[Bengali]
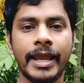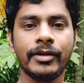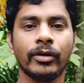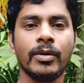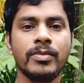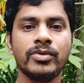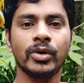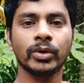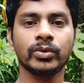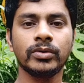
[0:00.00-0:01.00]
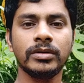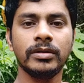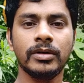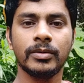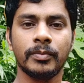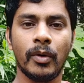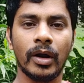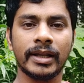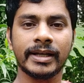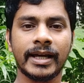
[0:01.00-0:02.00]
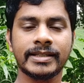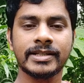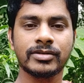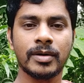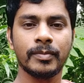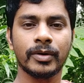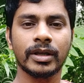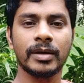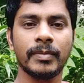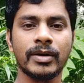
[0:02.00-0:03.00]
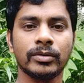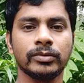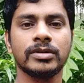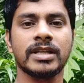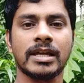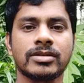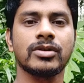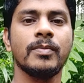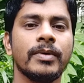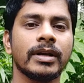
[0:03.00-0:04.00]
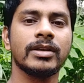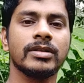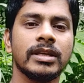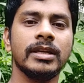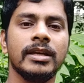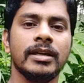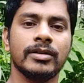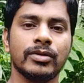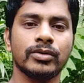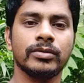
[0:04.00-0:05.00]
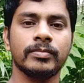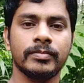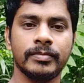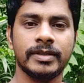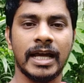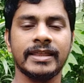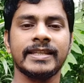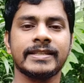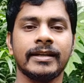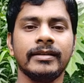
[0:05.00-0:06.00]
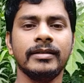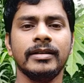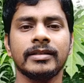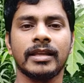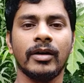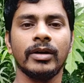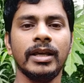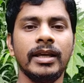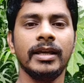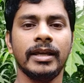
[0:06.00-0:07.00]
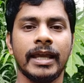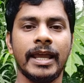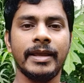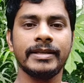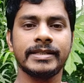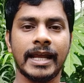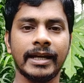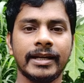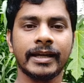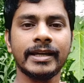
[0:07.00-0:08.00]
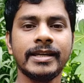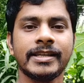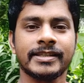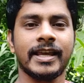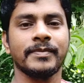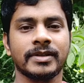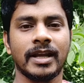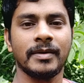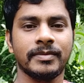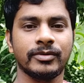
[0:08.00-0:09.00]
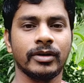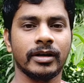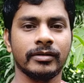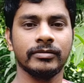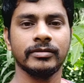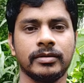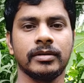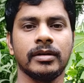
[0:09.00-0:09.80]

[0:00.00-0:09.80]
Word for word: এই রকম নতুন ফলের গাছের সম্পর্কে বা নতুন চাষ সম্পর্কে যদি জানতে চান তাহলে এই চ্যানেলটাকে সাবস্ক্রাইব করে রাখুন